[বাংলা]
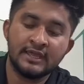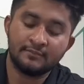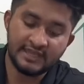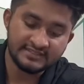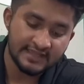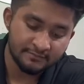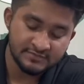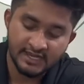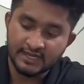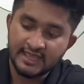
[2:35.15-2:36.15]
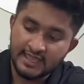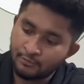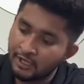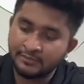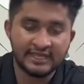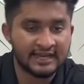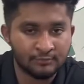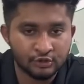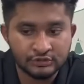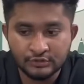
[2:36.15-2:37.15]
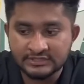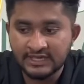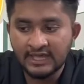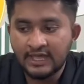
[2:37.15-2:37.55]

বা এই সাবজেক্ট এবং আমি এখানে ভর্তি হয়েছি